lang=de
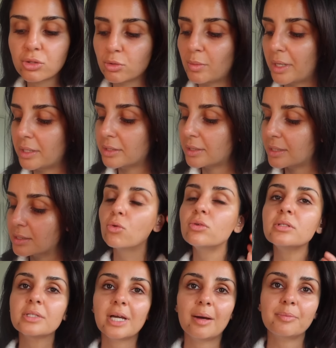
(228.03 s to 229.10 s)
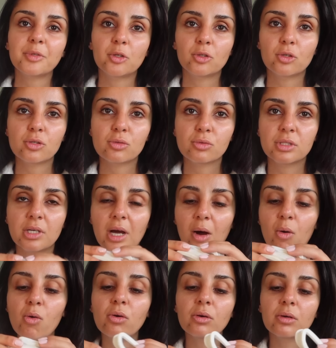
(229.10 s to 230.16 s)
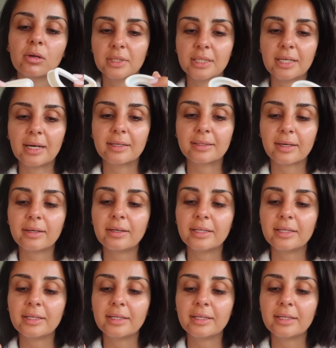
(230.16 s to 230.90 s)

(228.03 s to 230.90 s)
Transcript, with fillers: So mache ich das. Und ihr habt auch noch solche Augendinger drin.